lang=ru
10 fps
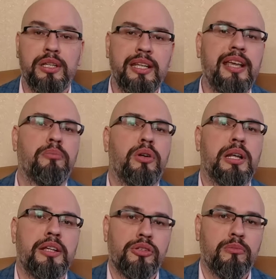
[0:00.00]
И я
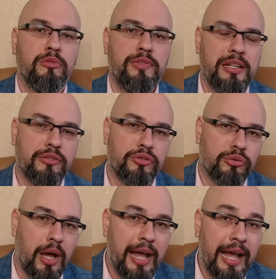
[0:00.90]
более чем уверен,
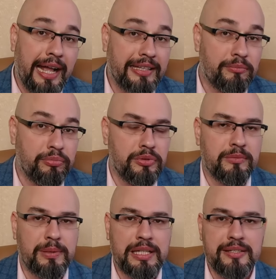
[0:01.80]
что это
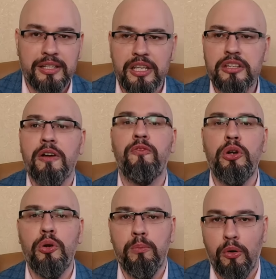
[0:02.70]
будет происходить в
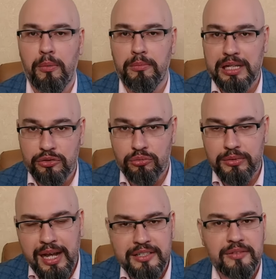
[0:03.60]
любом
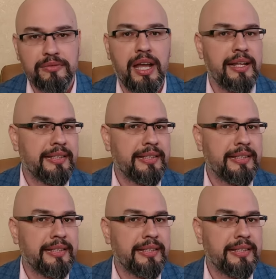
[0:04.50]
государстве,